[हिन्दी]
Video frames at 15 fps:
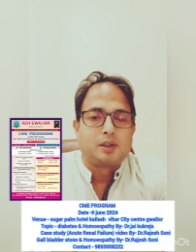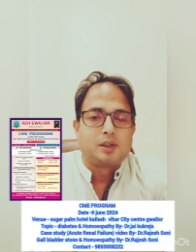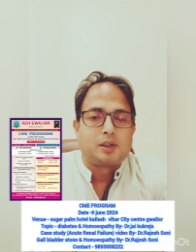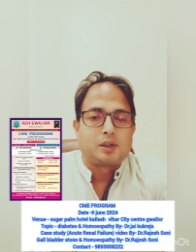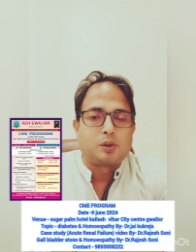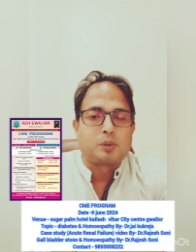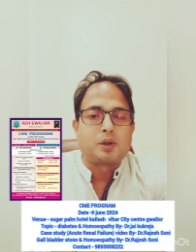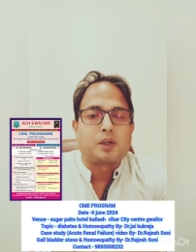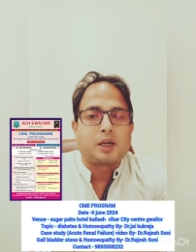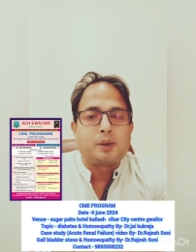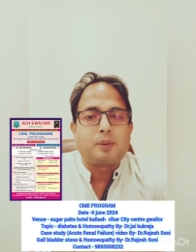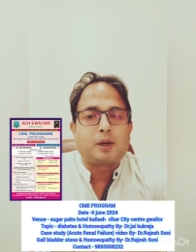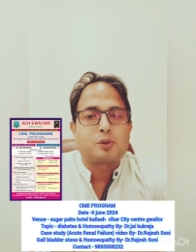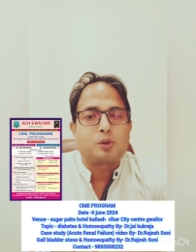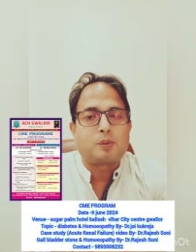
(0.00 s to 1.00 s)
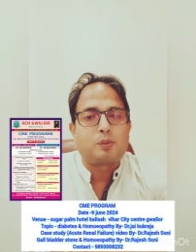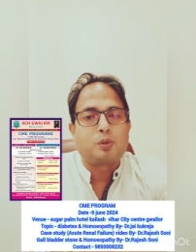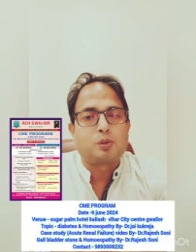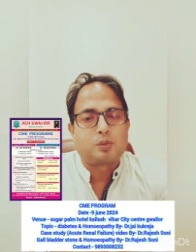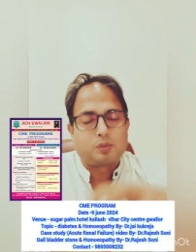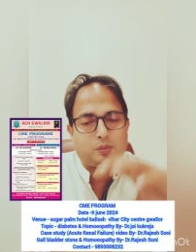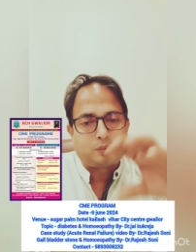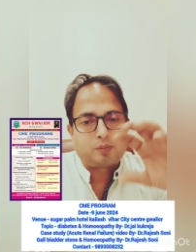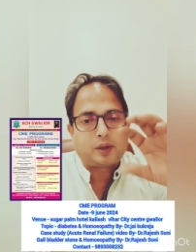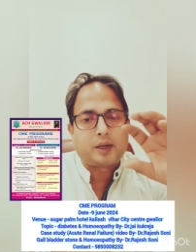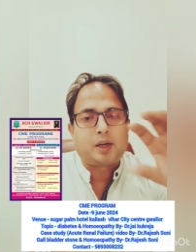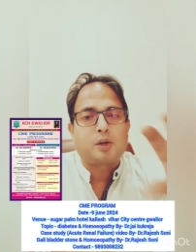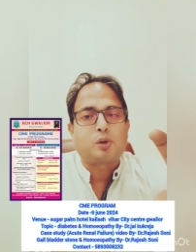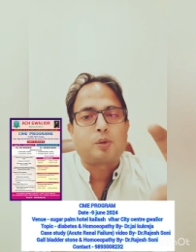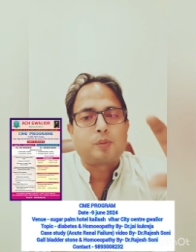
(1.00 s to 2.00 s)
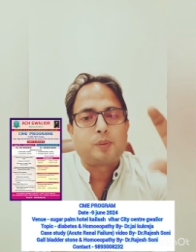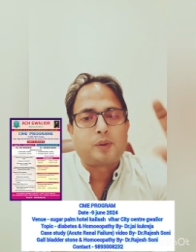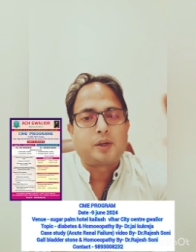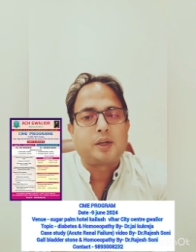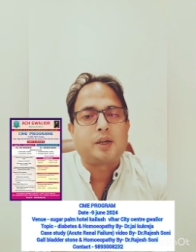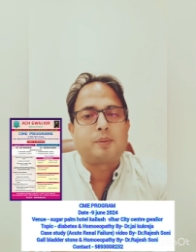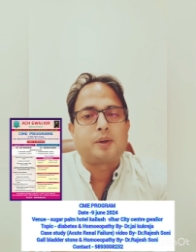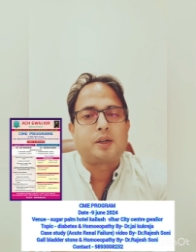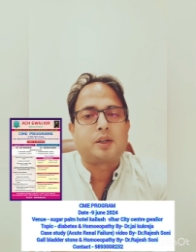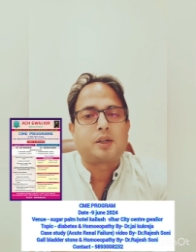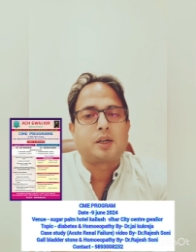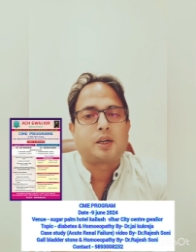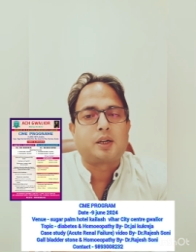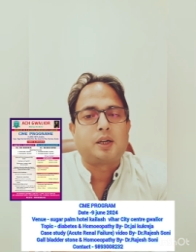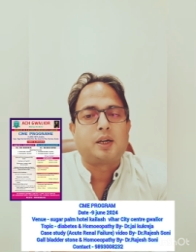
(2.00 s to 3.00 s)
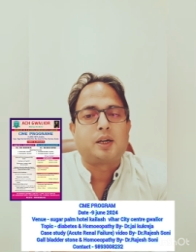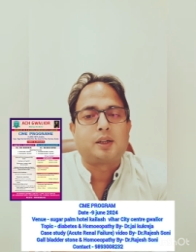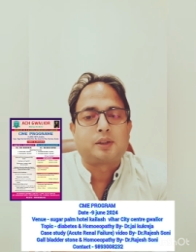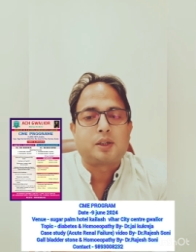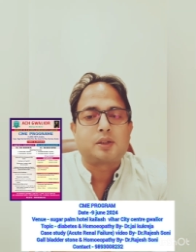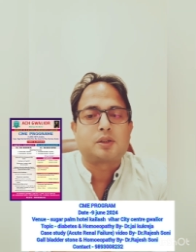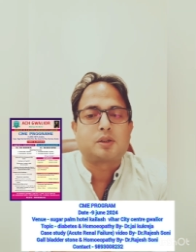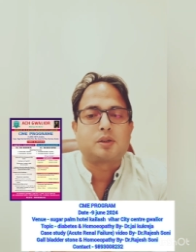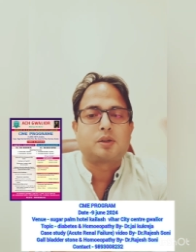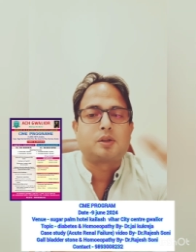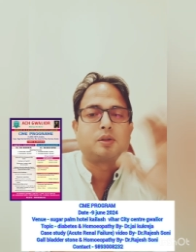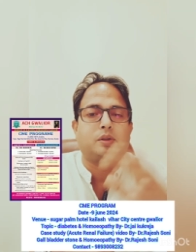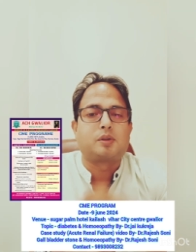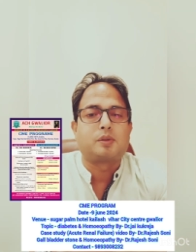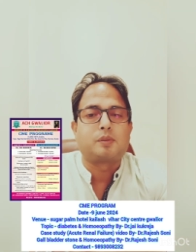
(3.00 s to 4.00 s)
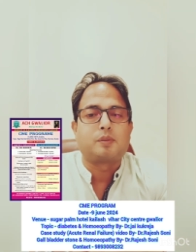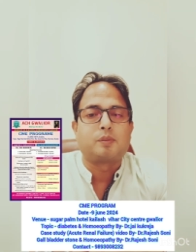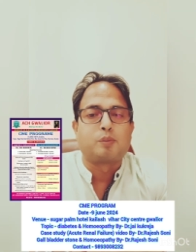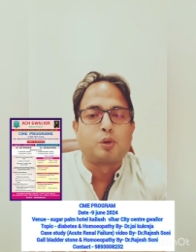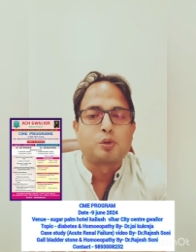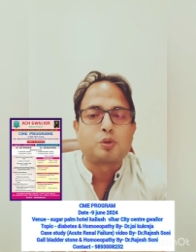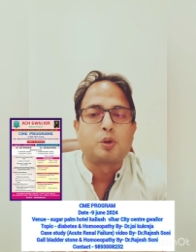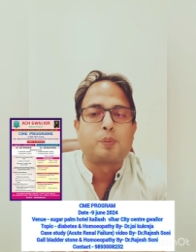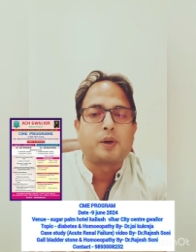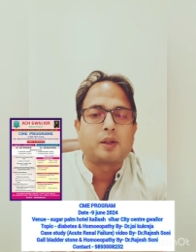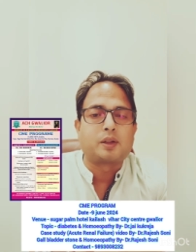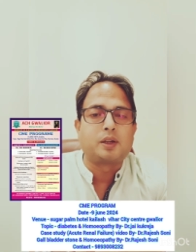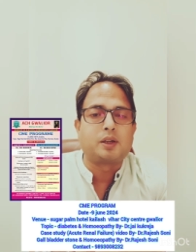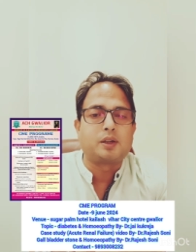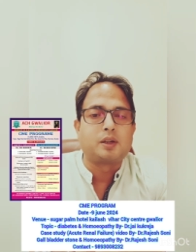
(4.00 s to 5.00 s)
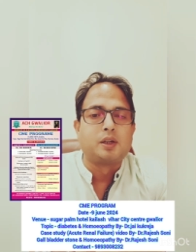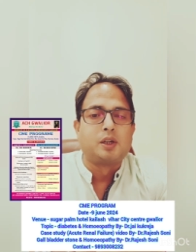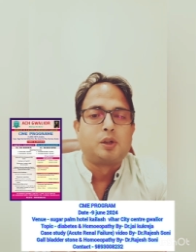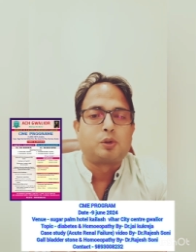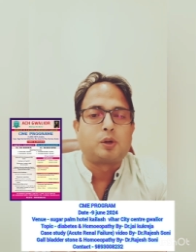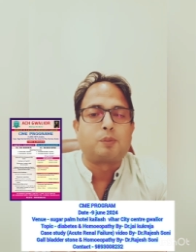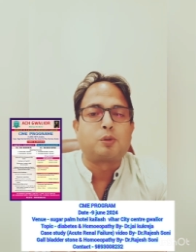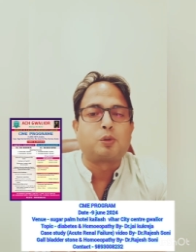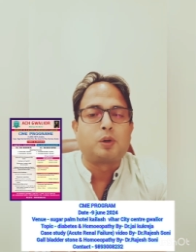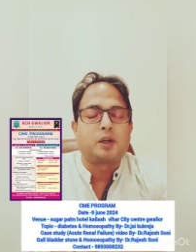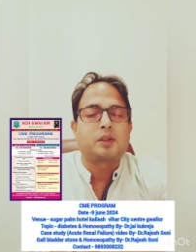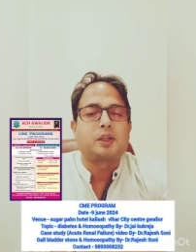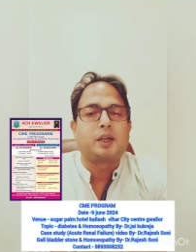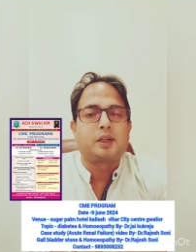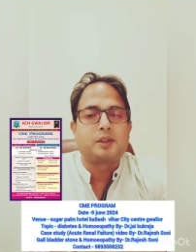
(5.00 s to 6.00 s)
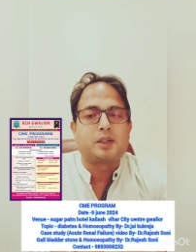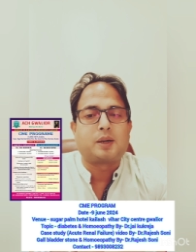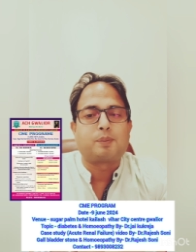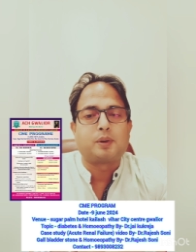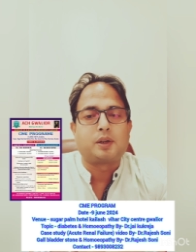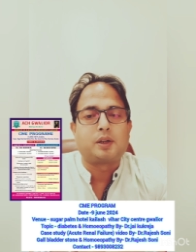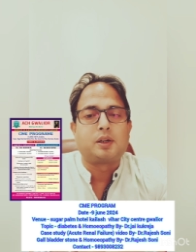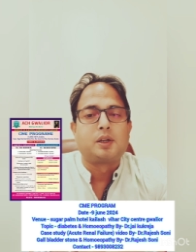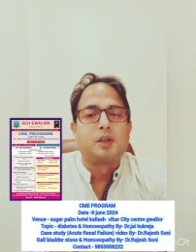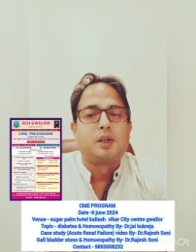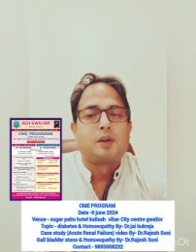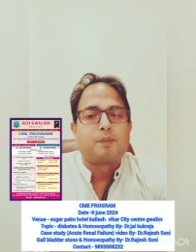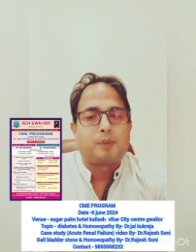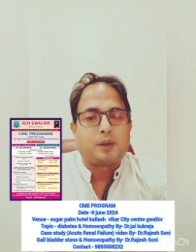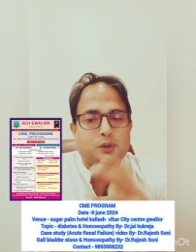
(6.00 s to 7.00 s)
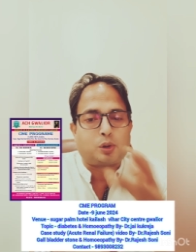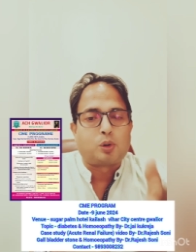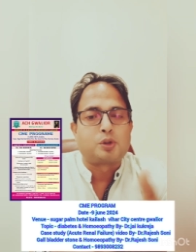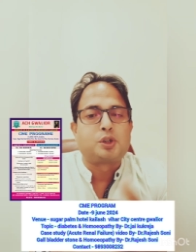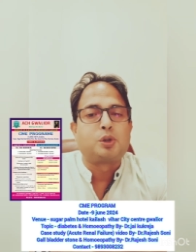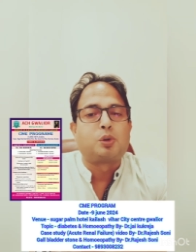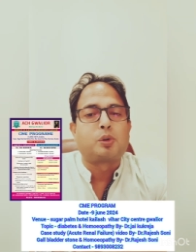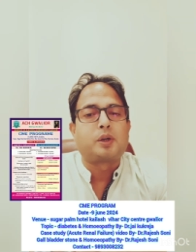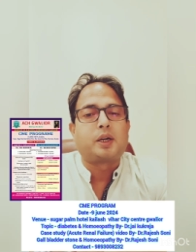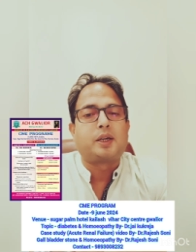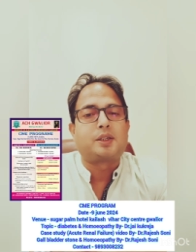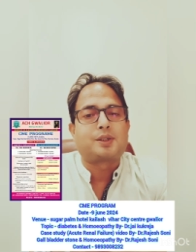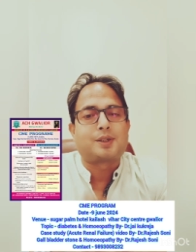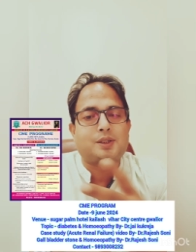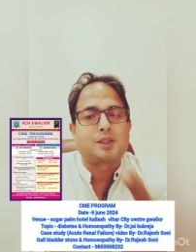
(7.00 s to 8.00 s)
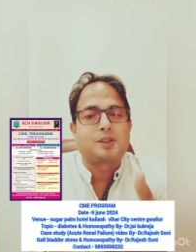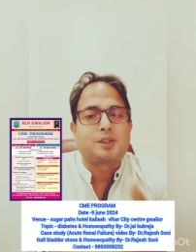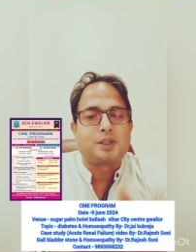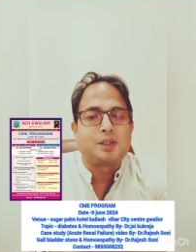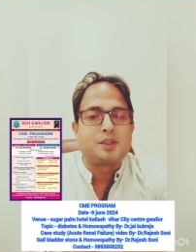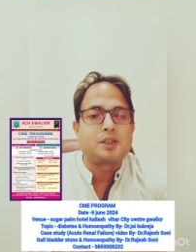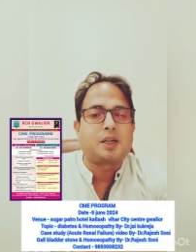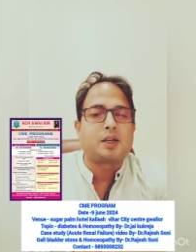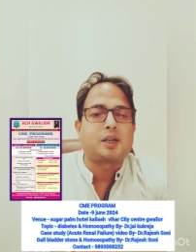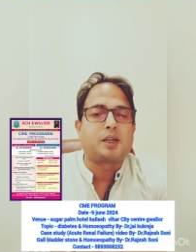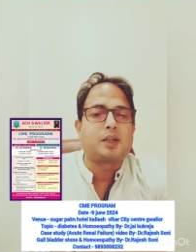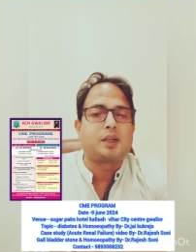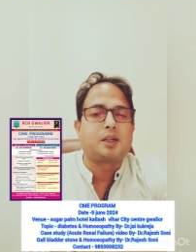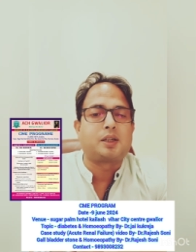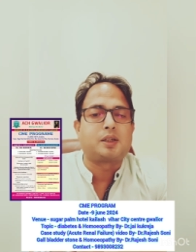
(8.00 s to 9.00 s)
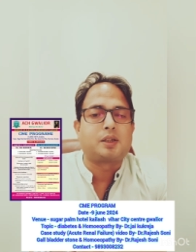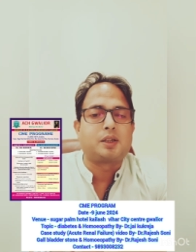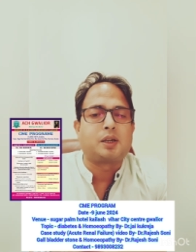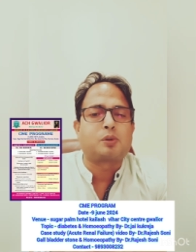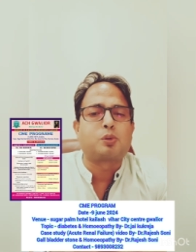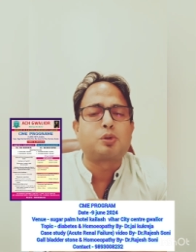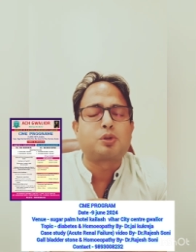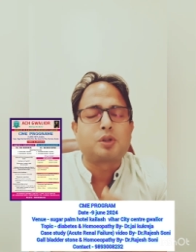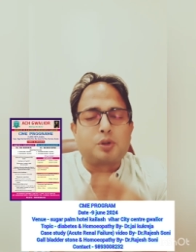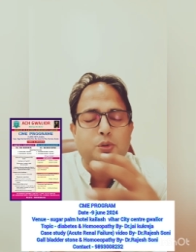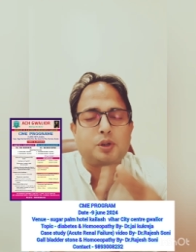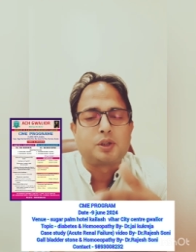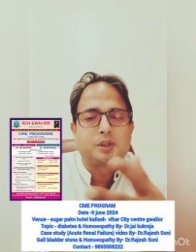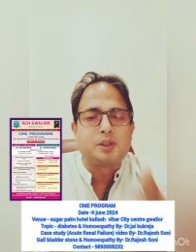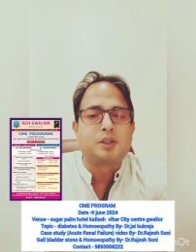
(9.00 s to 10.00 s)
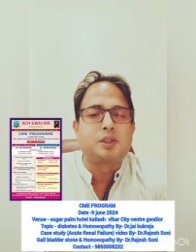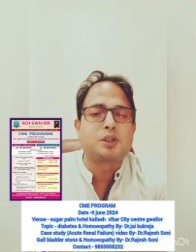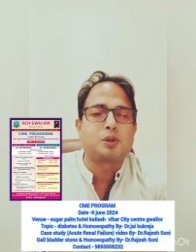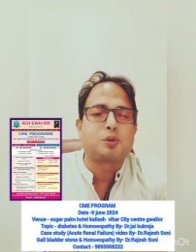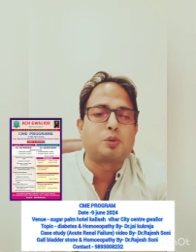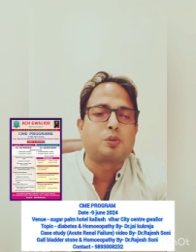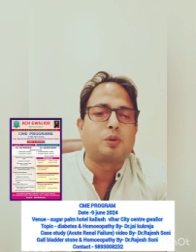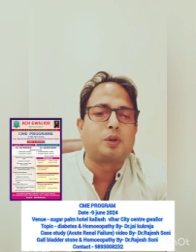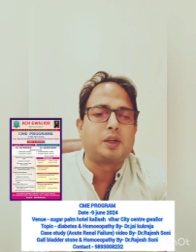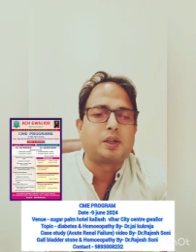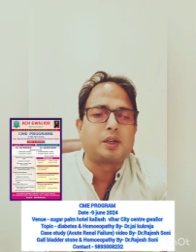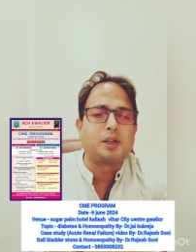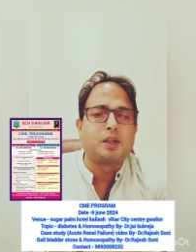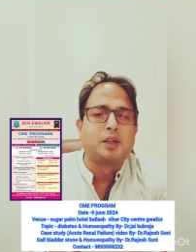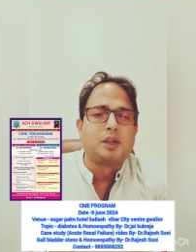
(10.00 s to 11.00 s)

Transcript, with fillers: क्योंकि कई बार जो हम लोग एनाटॉमी मटीरिया मेडिका या अदर्स बुक्स को पढ़ते हैं तो हम लोग को लगता है कि जहाँ पे पैथोलॉजी हो गया स्ट्रक्चर चेंज आ गए हैं या कुछ जो डिसीजेज हैं उनको लेके